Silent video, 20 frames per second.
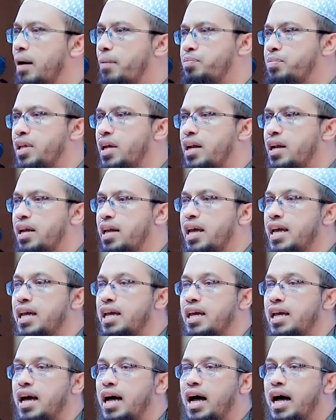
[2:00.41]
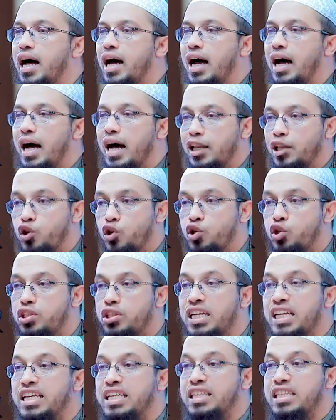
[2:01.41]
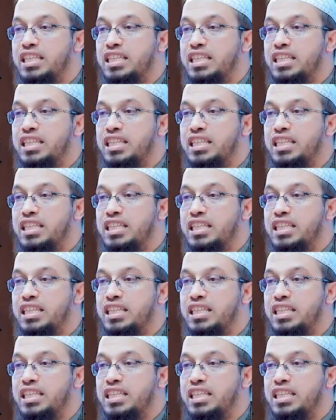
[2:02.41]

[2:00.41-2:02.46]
আপনার এই আদর্শিক